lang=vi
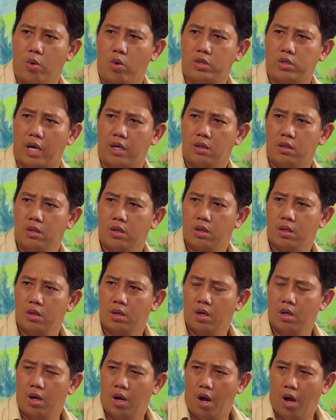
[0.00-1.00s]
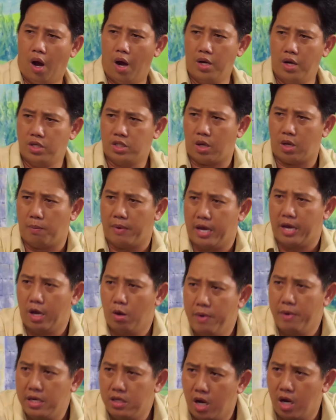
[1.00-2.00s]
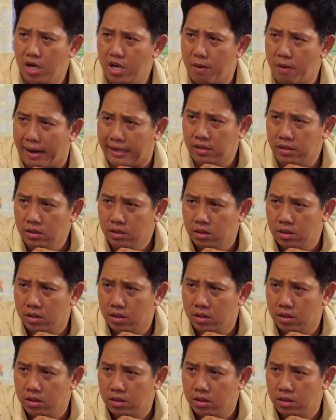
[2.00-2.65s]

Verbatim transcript: luôn á trời ừ. ơi sao mày hiểu biết dữ vậy bảnh